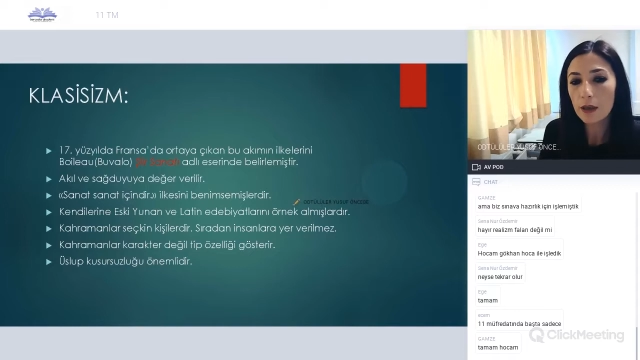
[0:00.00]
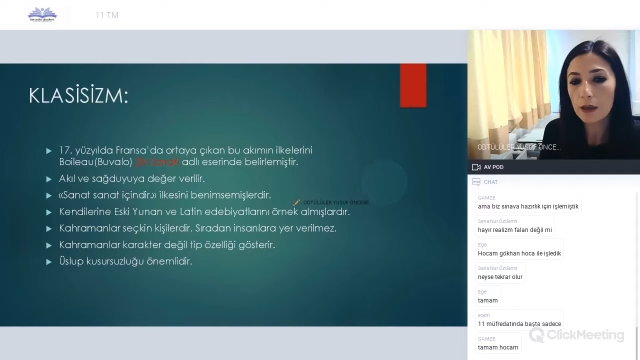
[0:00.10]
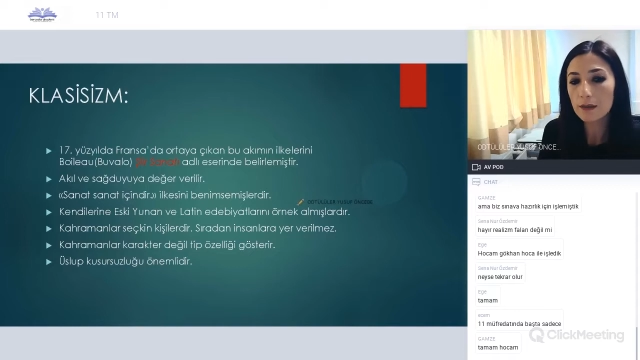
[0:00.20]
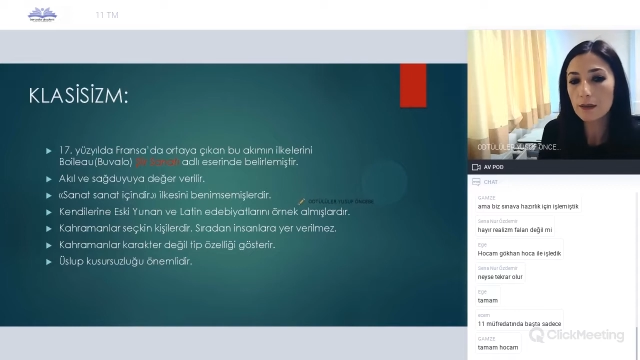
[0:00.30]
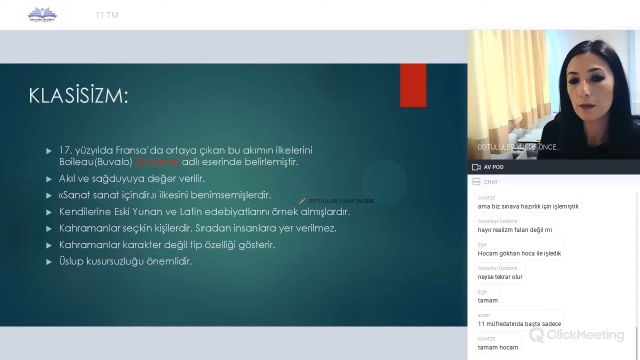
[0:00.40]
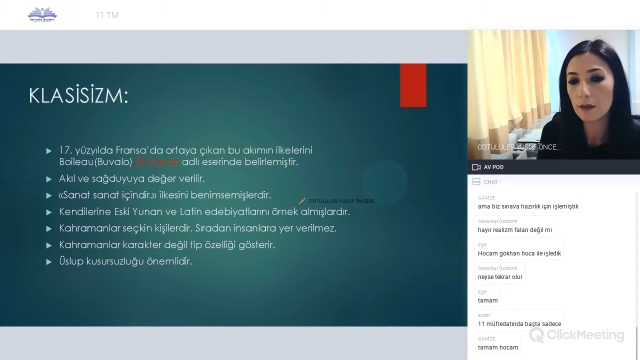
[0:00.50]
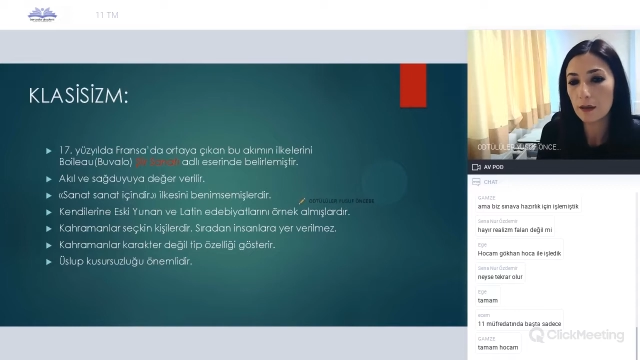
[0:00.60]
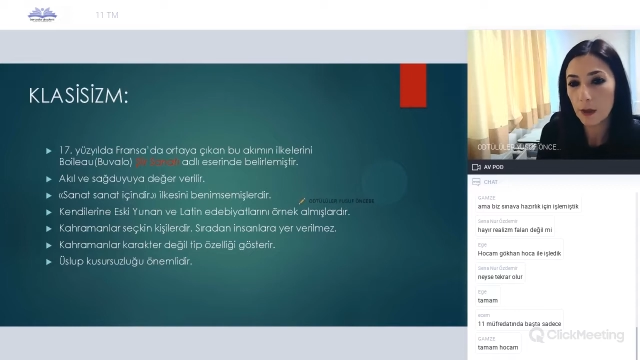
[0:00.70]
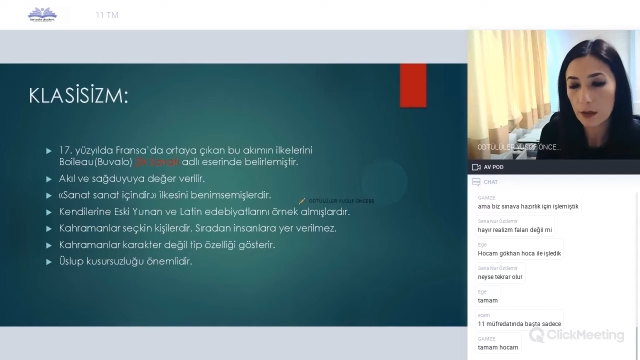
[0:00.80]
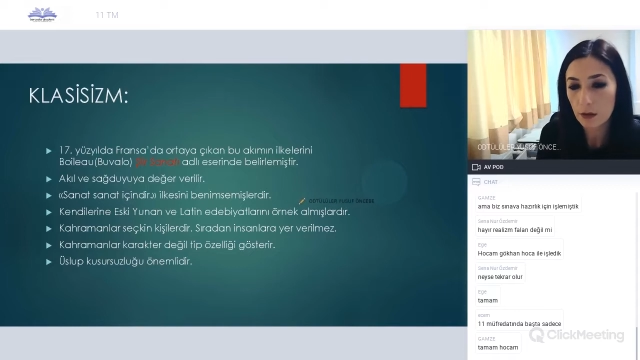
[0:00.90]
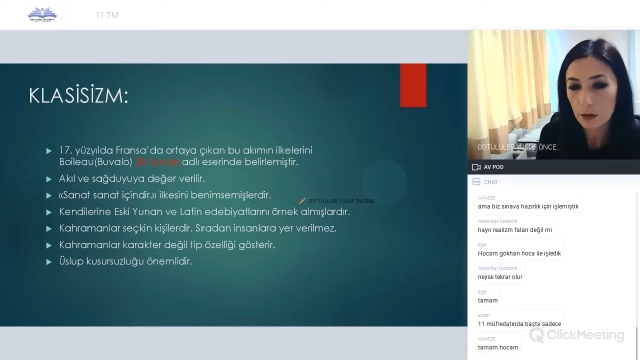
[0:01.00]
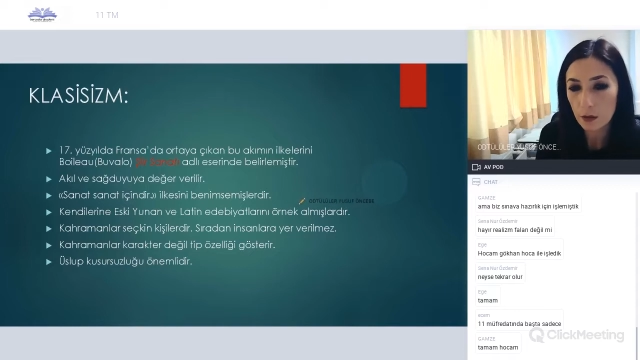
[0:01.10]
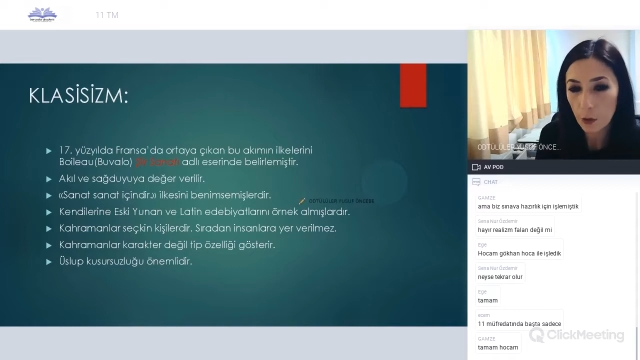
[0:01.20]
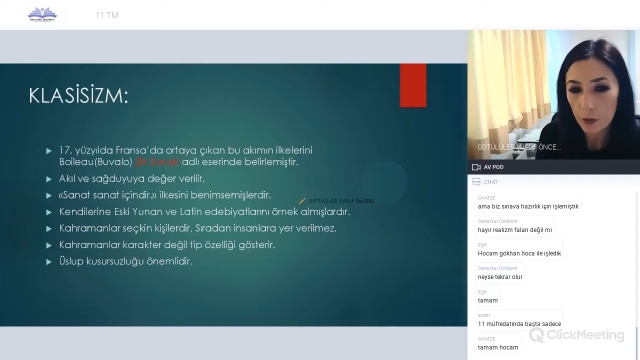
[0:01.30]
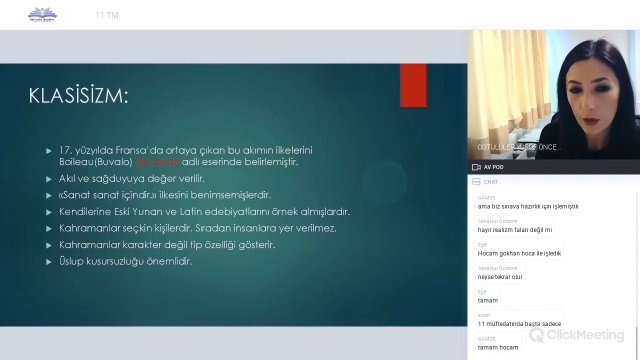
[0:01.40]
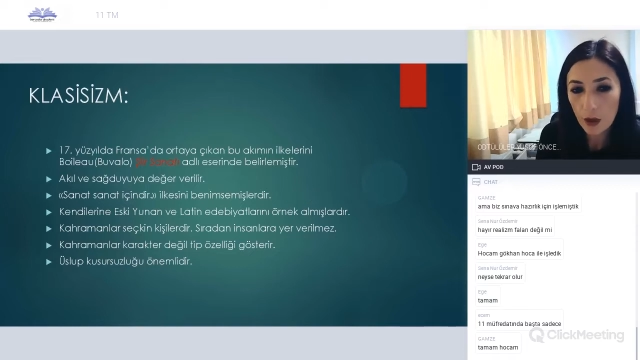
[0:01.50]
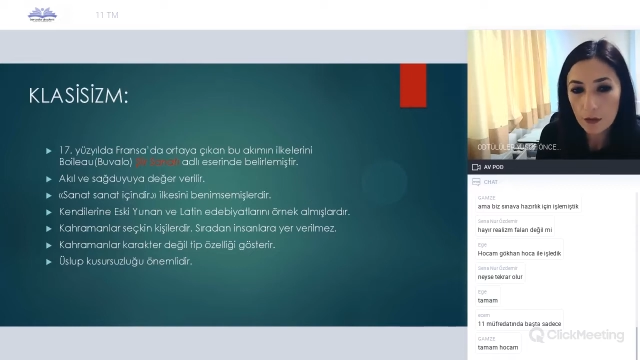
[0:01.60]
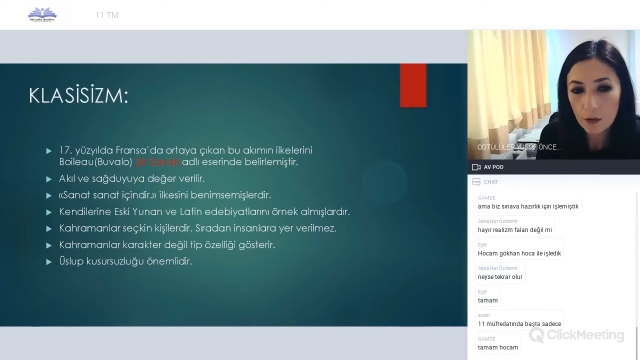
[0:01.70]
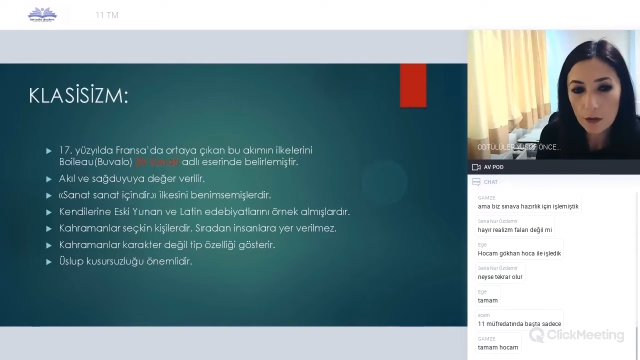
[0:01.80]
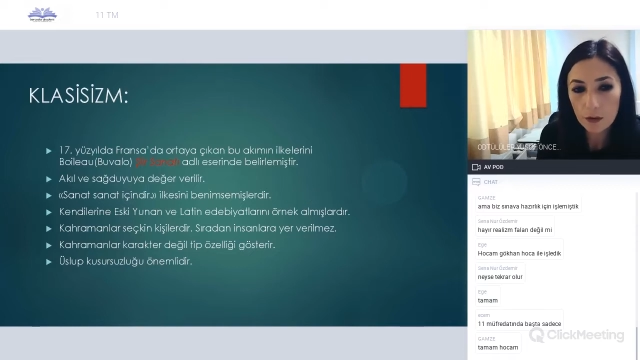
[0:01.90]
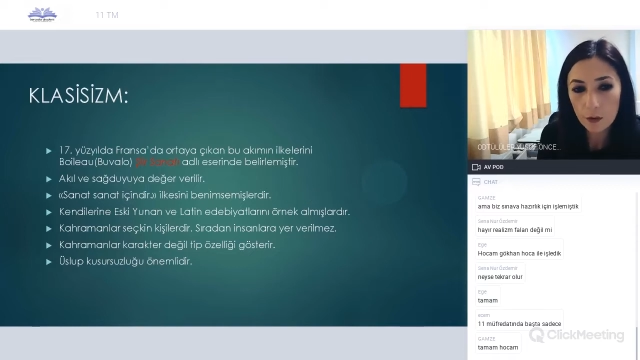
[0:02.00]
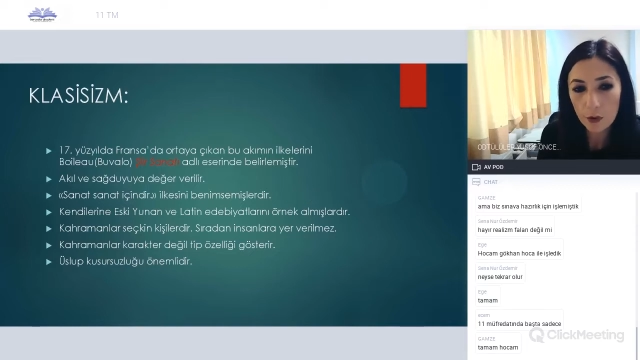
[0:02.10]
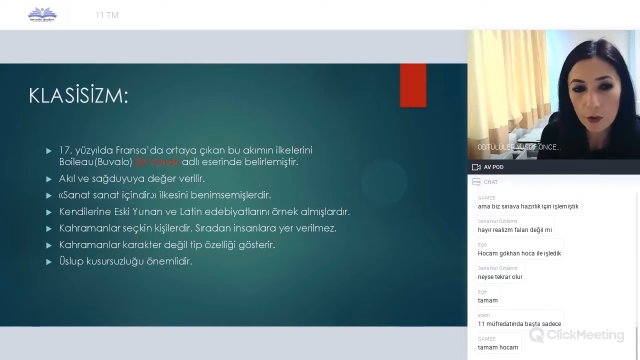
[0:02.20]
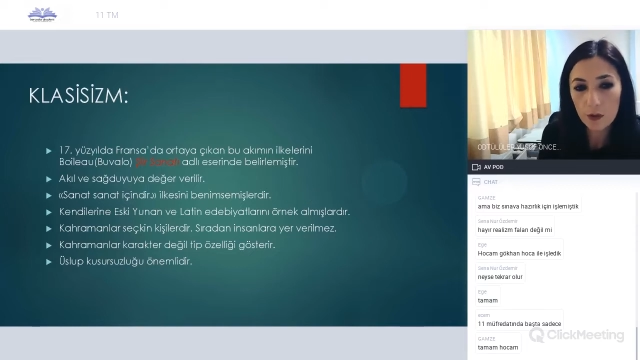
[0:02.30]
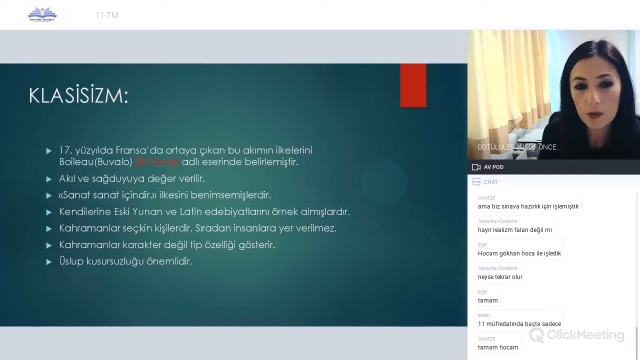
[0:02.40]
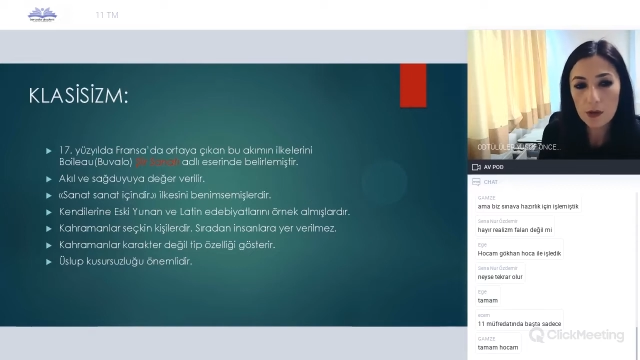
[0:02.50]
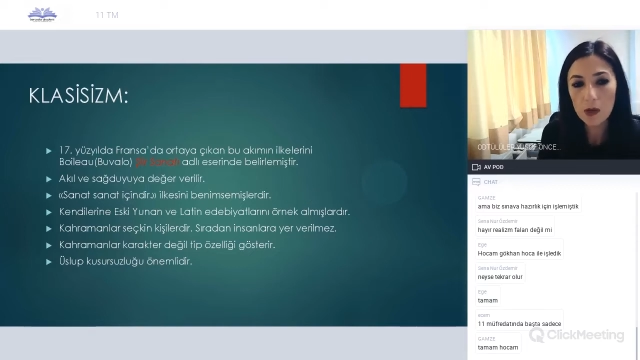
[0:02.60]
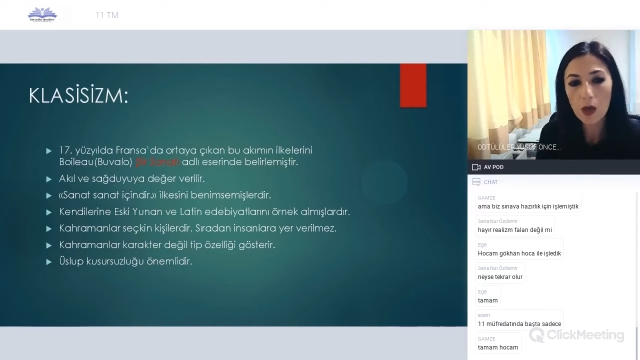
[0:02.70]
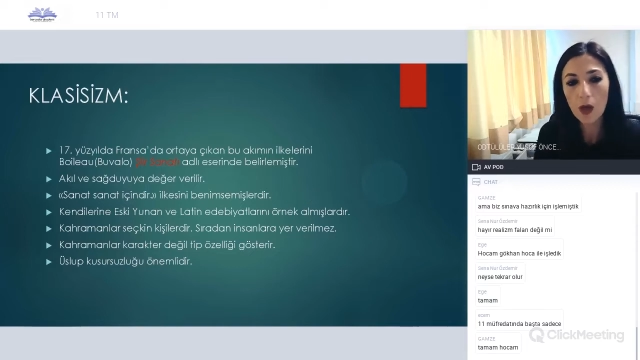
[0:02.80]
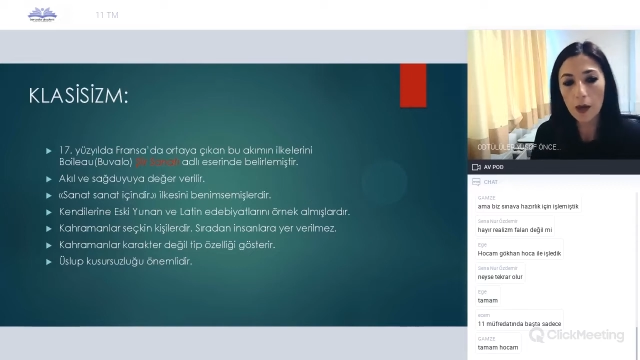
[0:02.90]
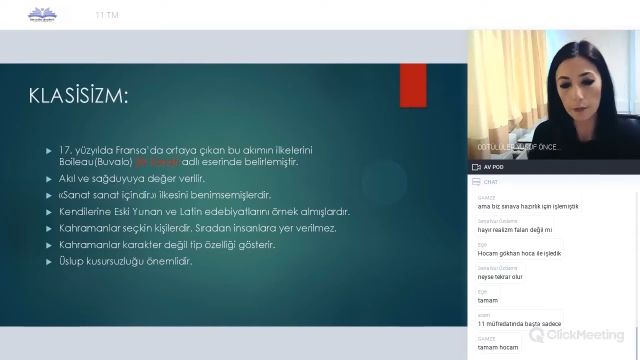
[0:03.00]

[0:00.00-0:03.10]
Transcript: ve Latin edebiyatlarını örnek aldıklarını görebiliriz.